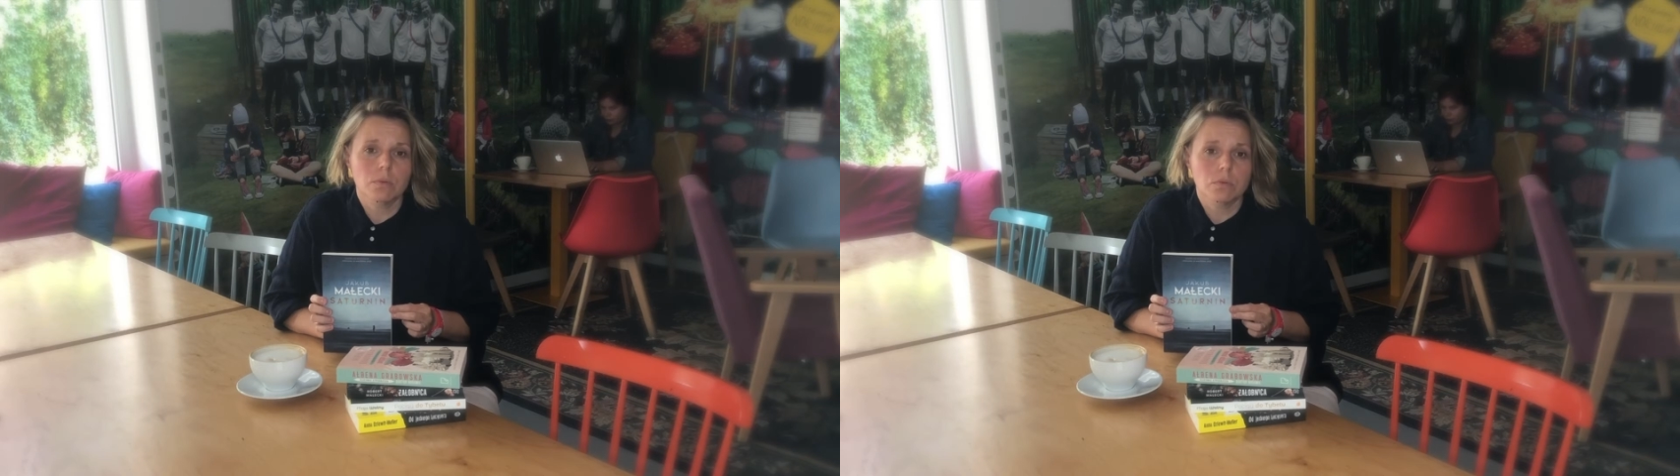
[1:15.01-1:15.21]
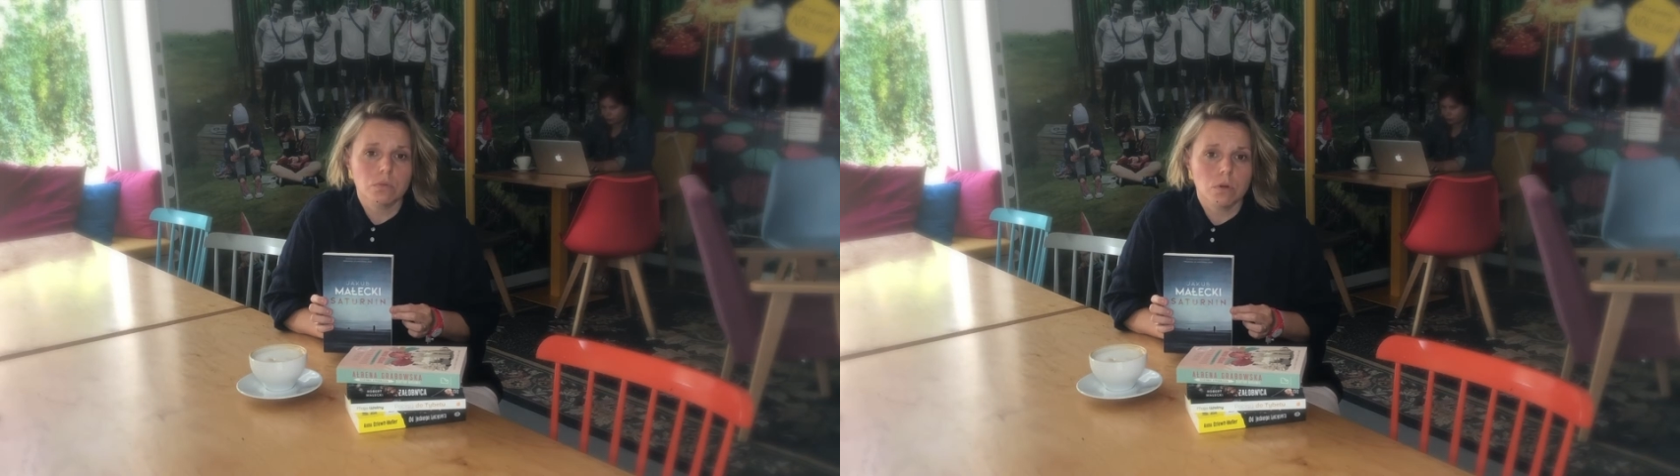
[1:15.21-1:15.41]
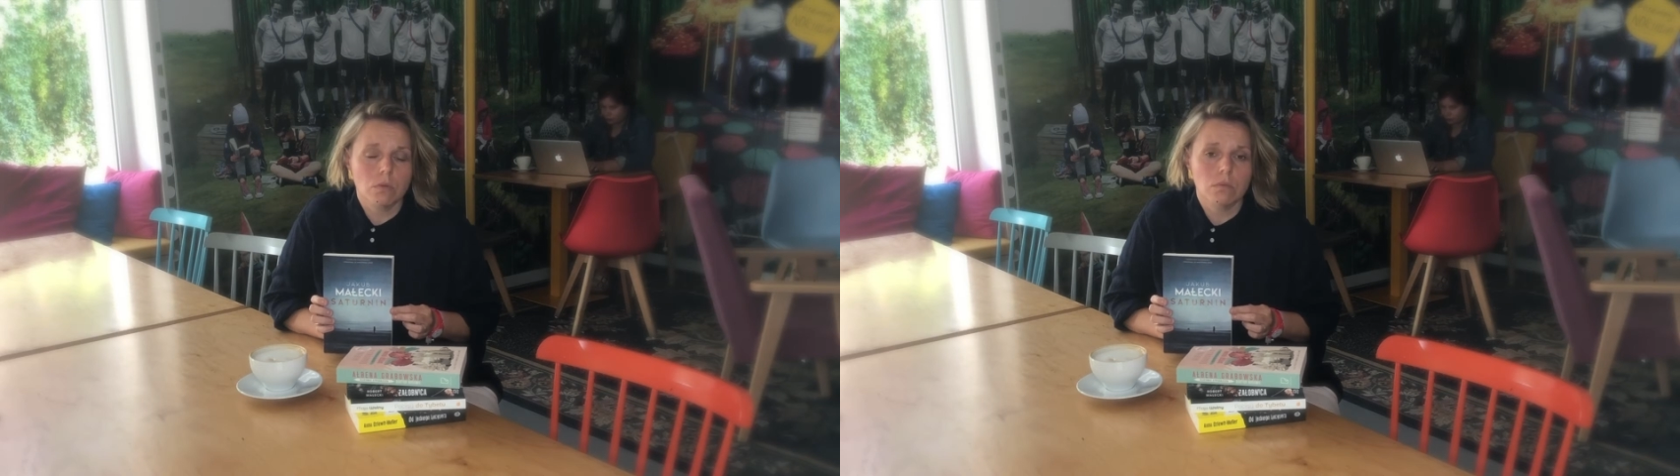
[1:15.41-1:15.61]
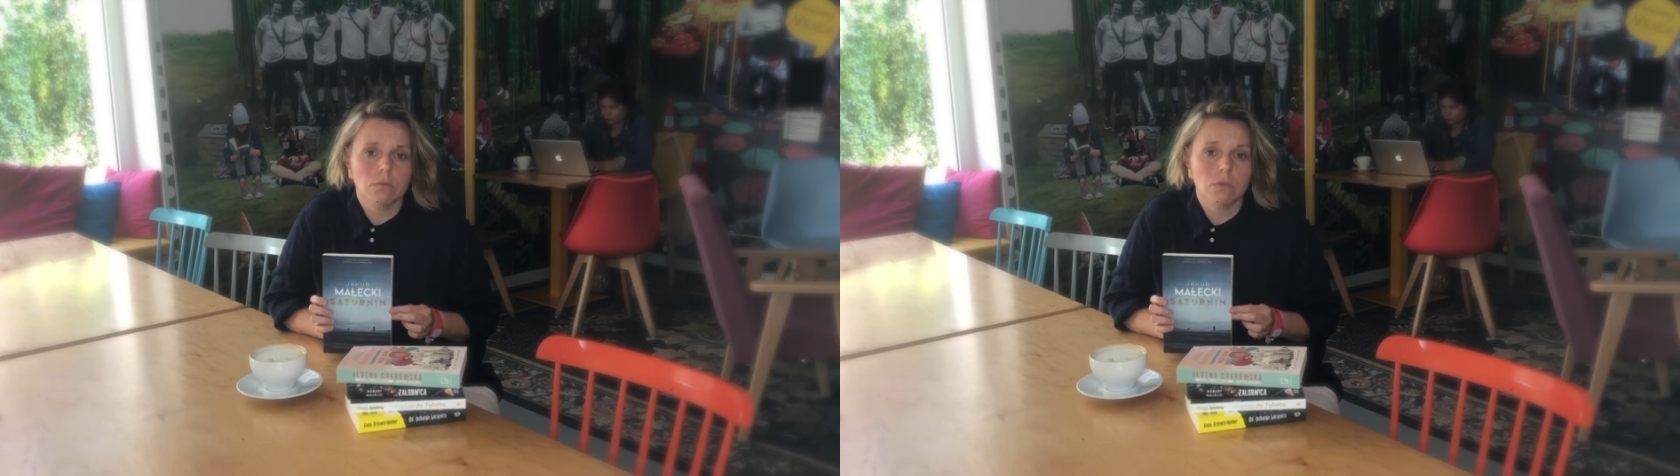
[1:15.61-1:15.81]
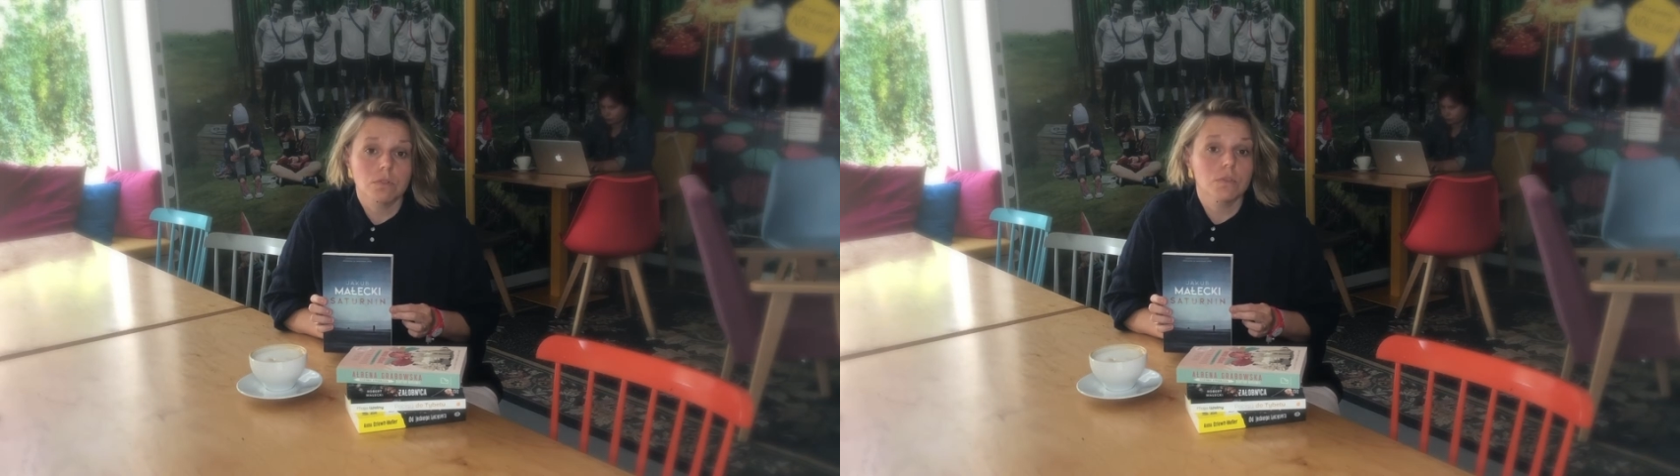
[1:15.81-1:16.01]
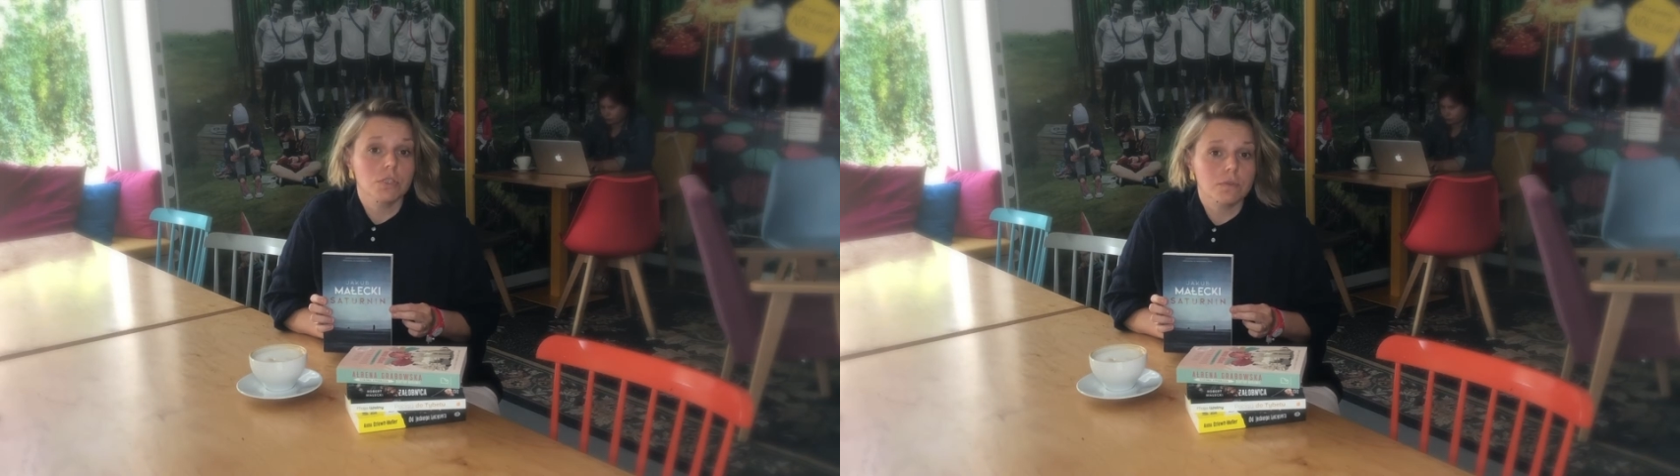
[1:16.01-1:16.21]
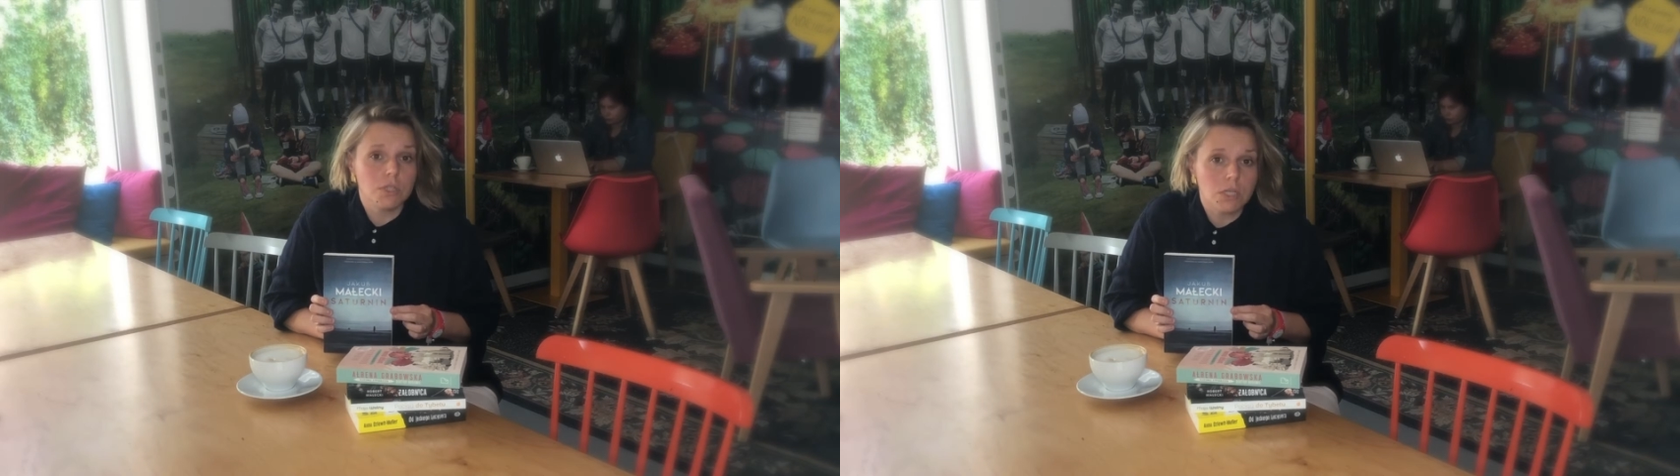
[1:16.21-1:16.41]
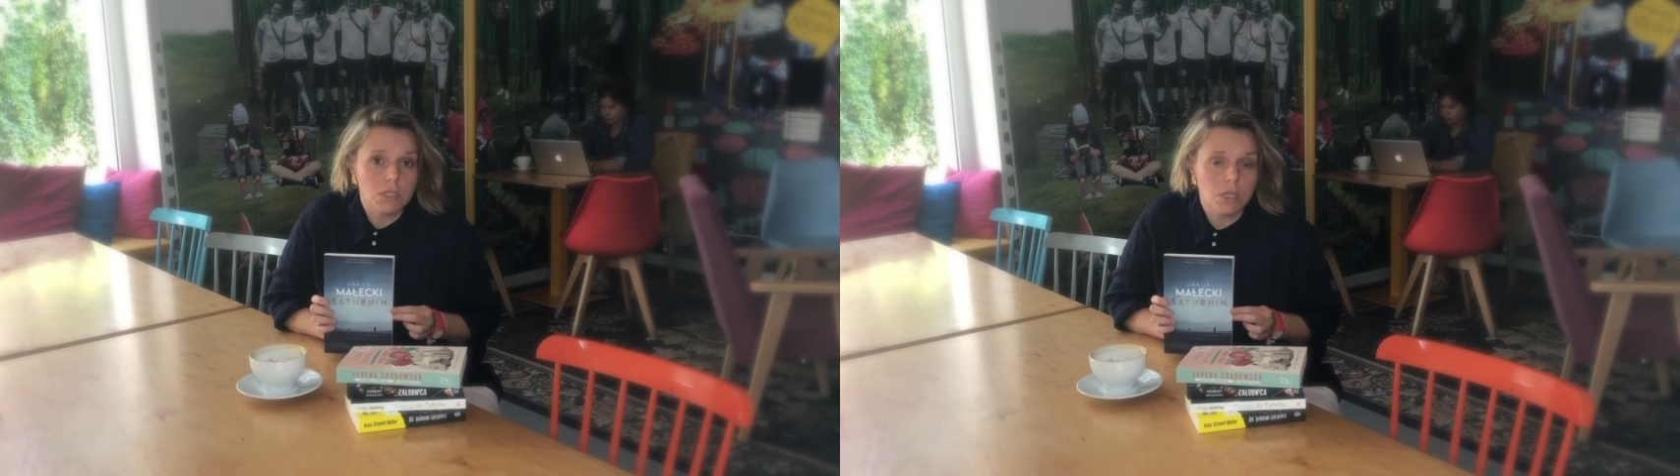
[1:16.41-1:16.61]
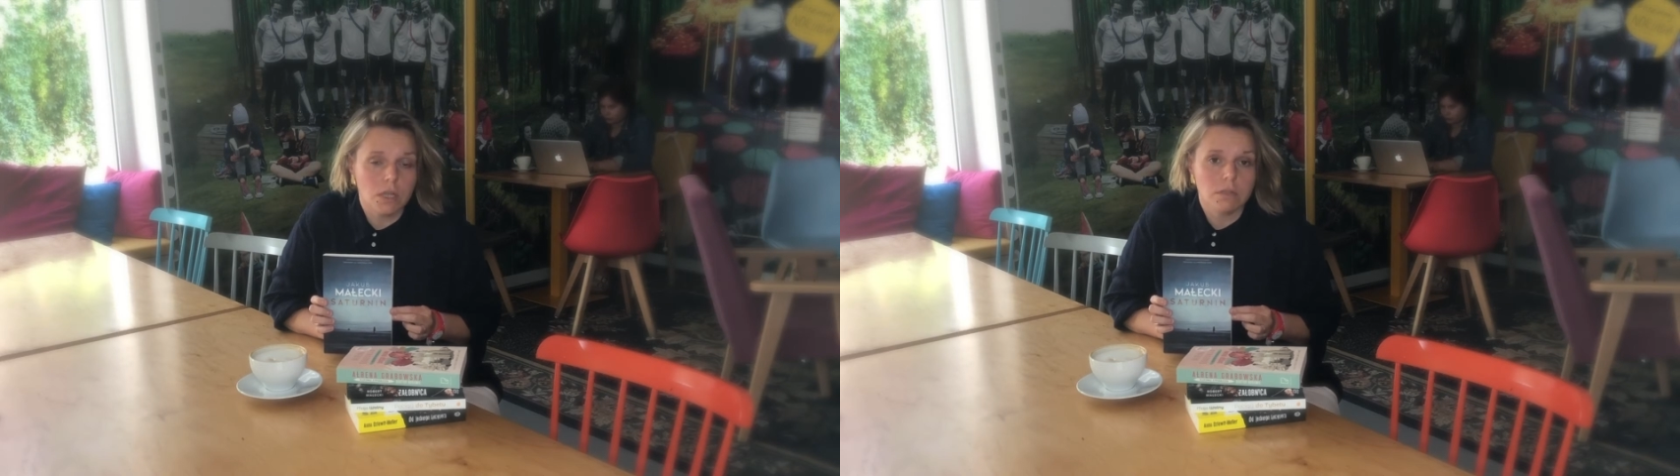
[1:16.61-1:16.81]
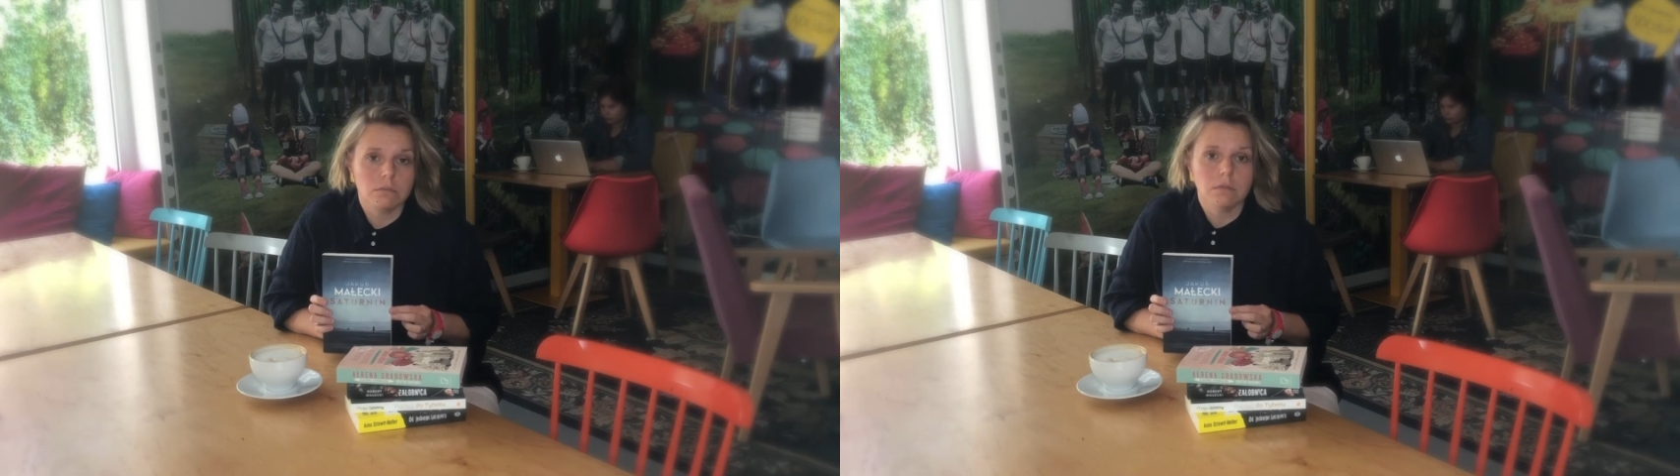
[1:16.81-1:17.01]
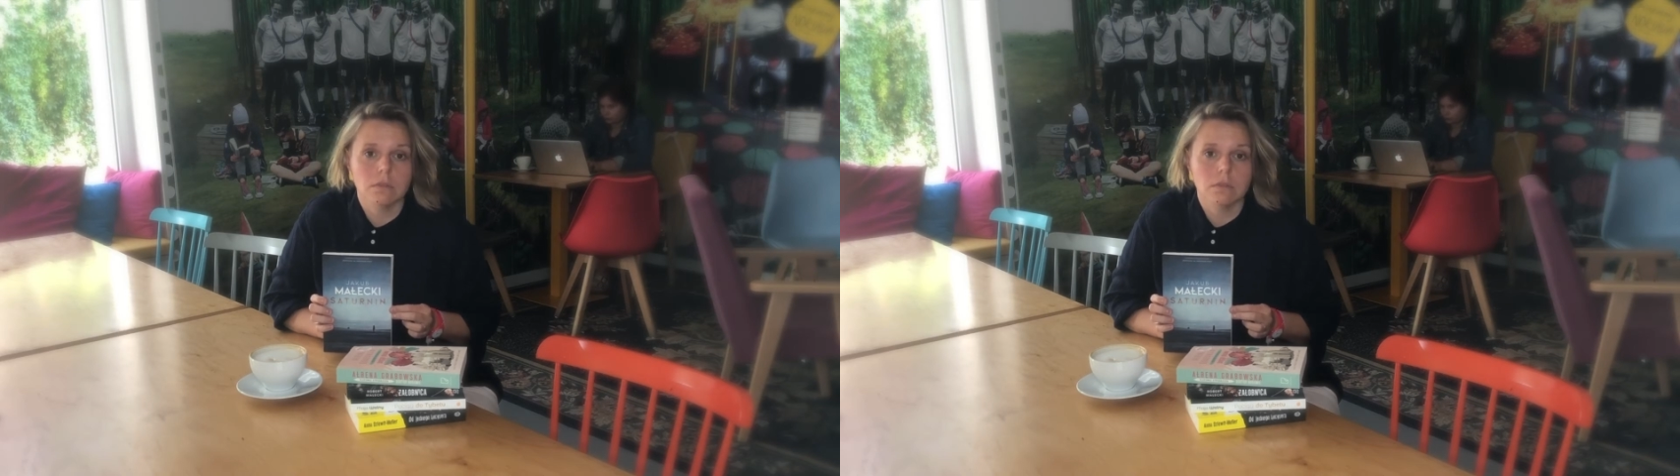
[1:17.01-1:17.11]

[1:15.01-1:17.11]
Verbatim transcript: podróżą, oczywiście w czasie,